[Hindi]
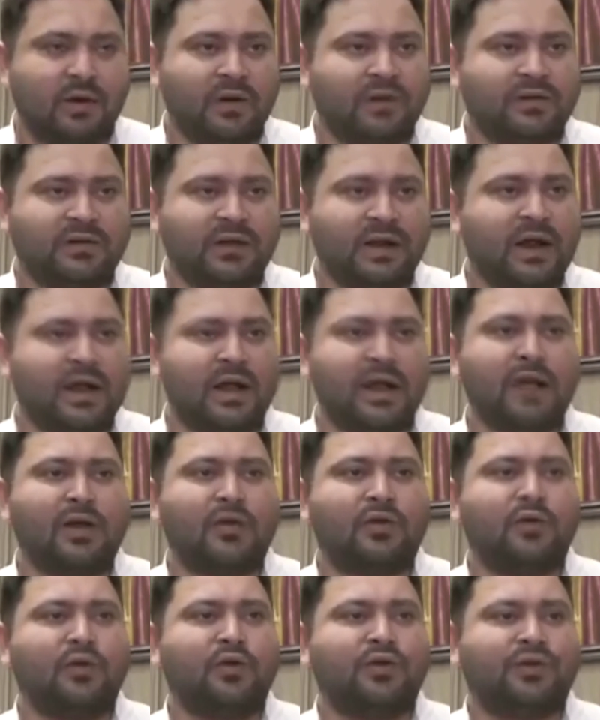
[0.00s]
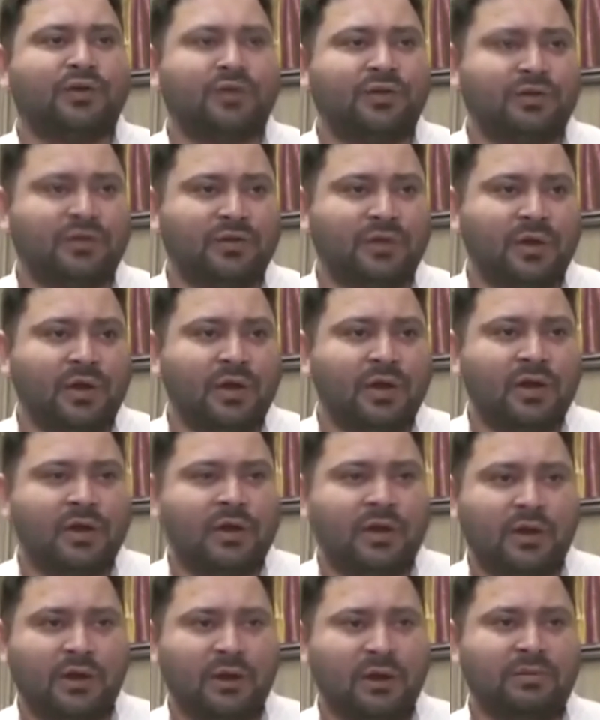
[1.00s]
और इस तरह का खुश
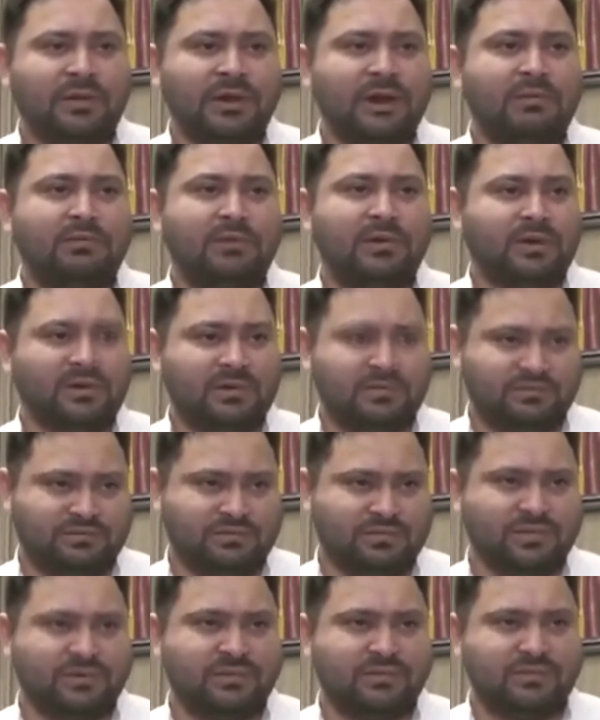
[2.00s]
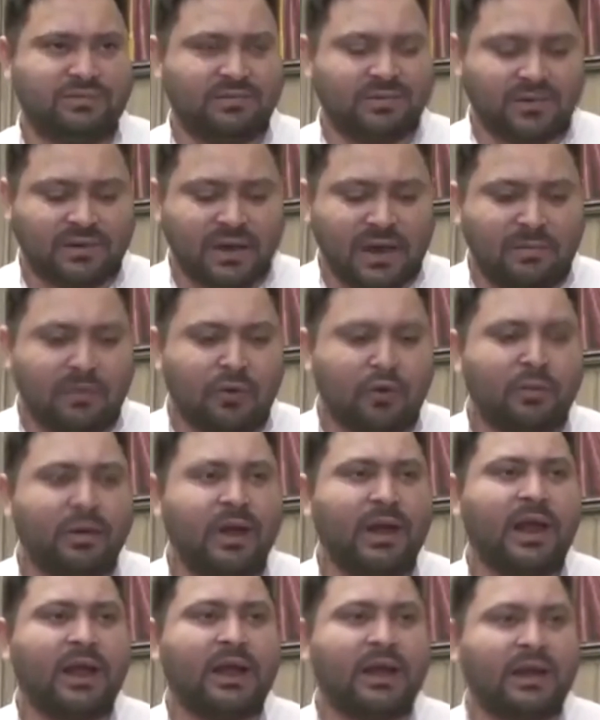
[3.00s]
आ, मतलब खबरों
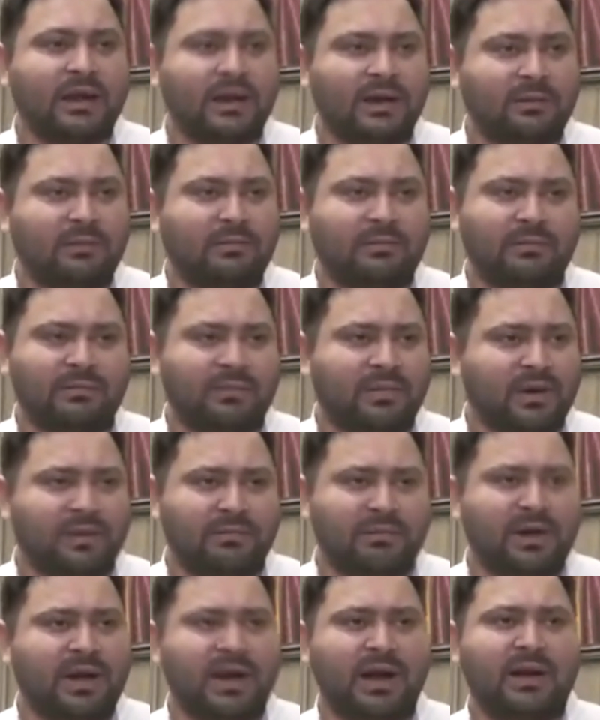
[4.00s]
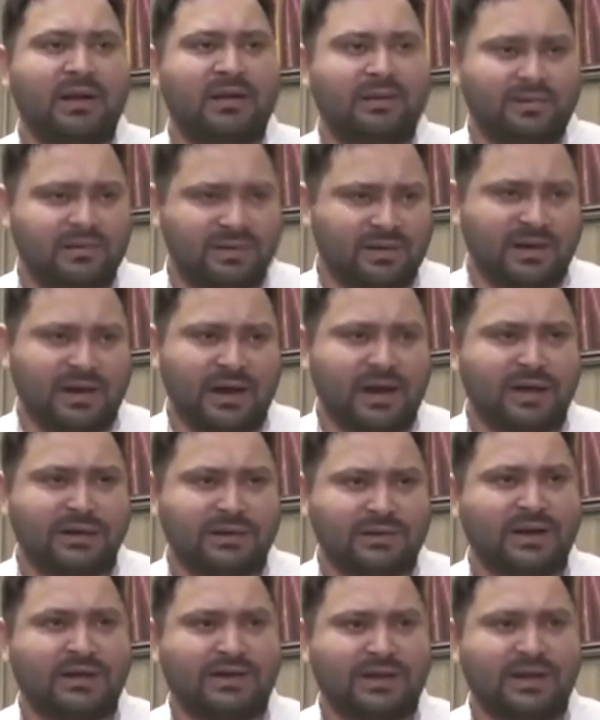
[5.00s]
में रहकर में बना रहना
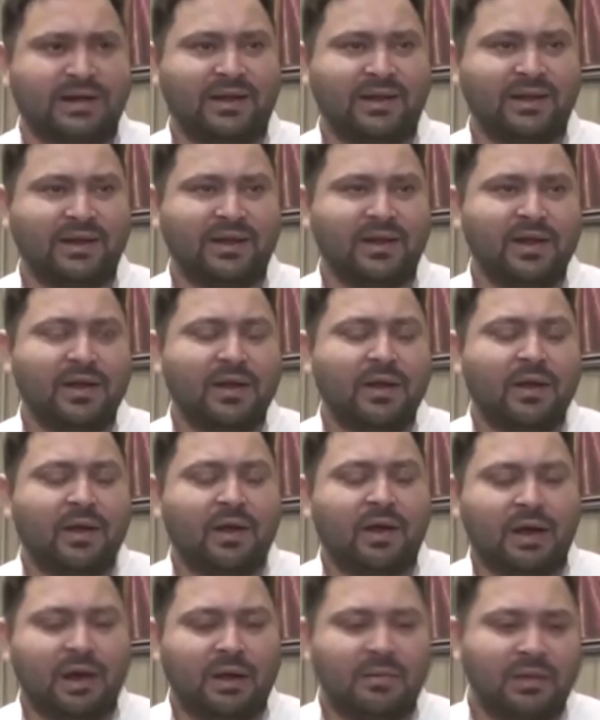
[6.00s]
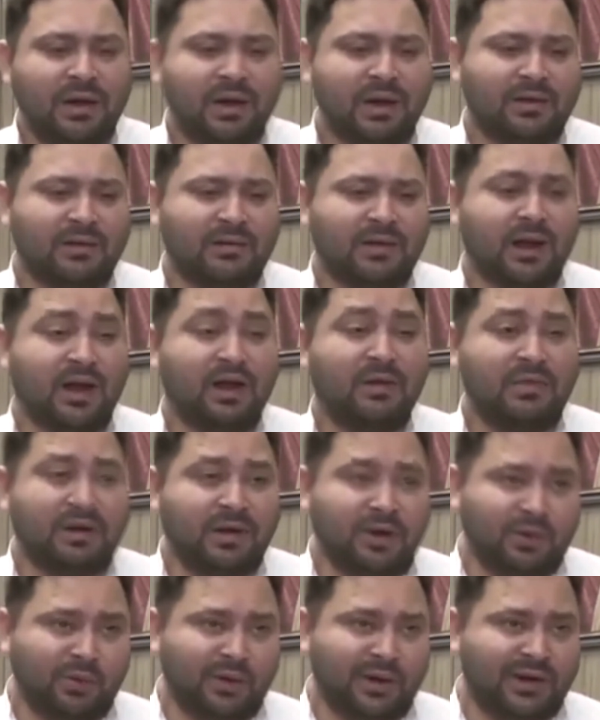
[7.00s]
चाहते हैं और हमने कल
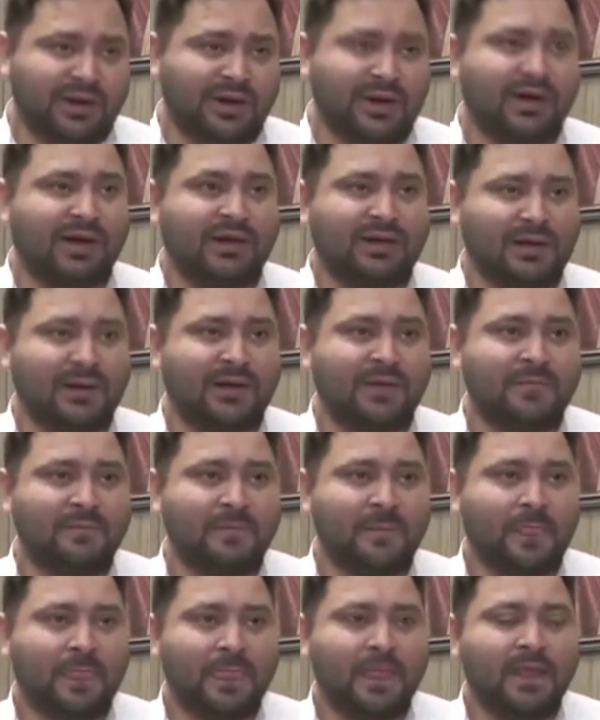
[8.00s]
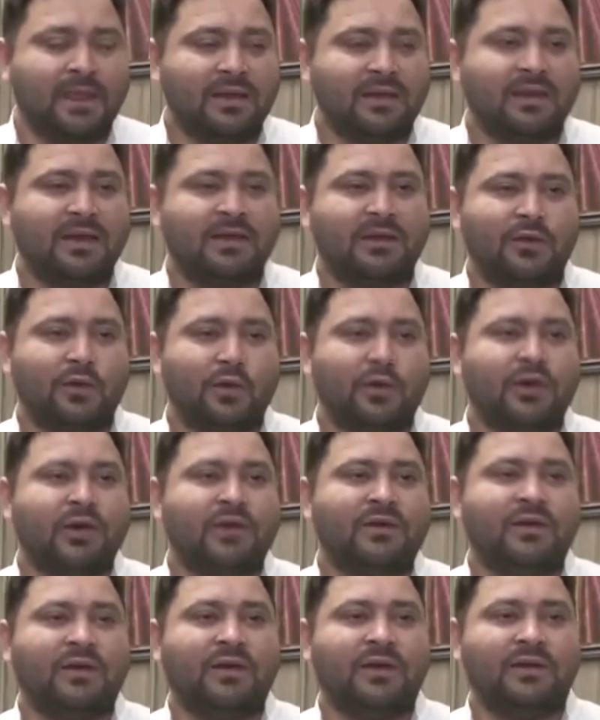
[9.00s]
भी ट्वीट किया था ये
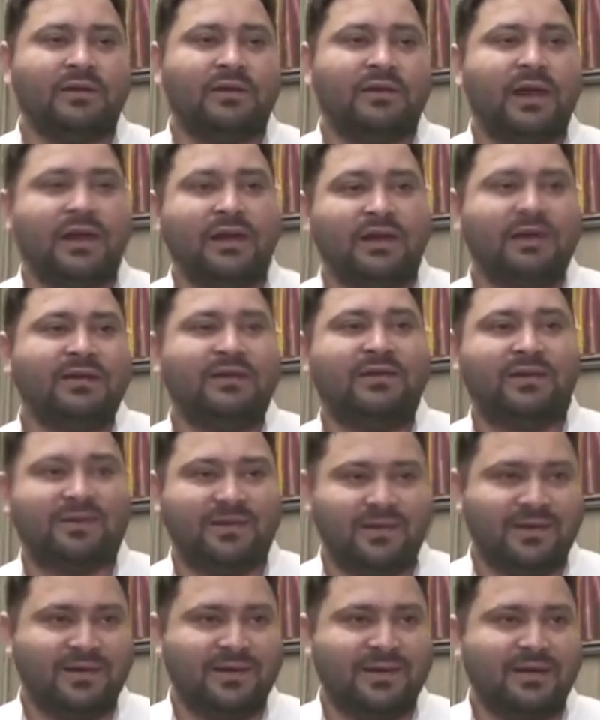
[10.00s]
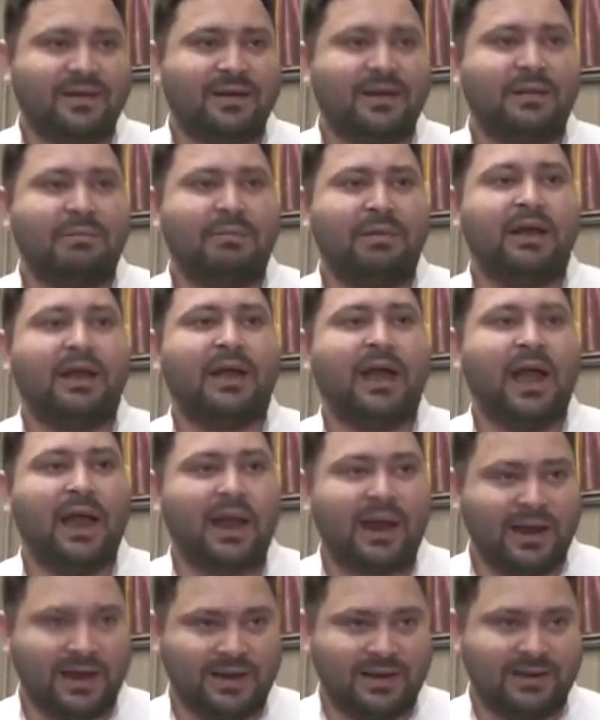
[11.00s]
योगी जी के चाइनीज रेप्लिका
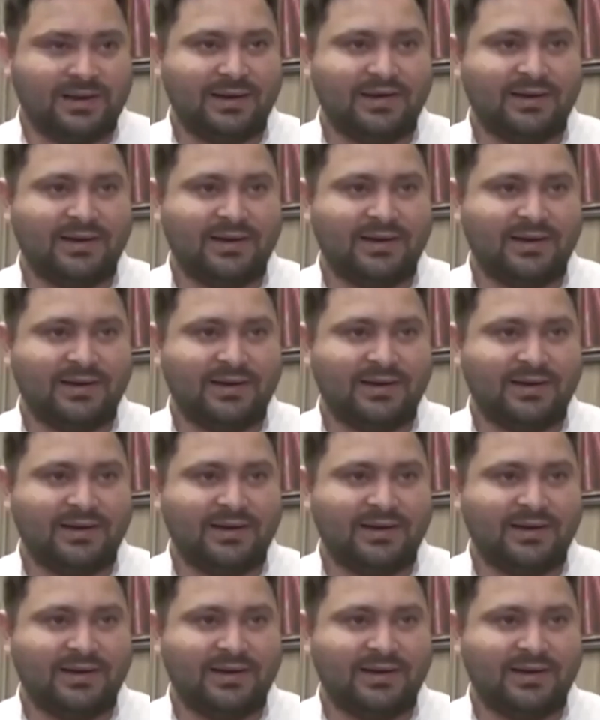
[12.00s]
है